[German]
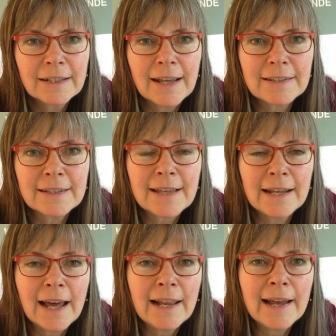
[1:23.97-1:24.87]
dass es
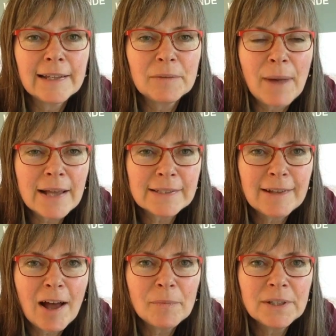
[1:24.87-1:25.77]
keine alleinige
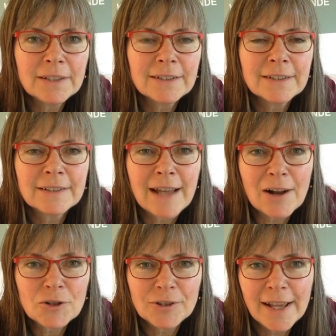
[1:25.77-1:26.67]
Maßnahme
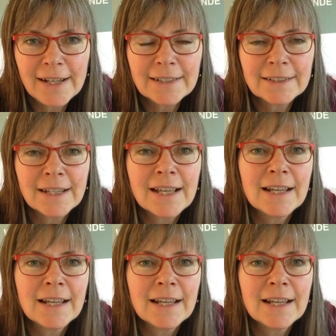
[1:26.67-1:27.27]
darstellt,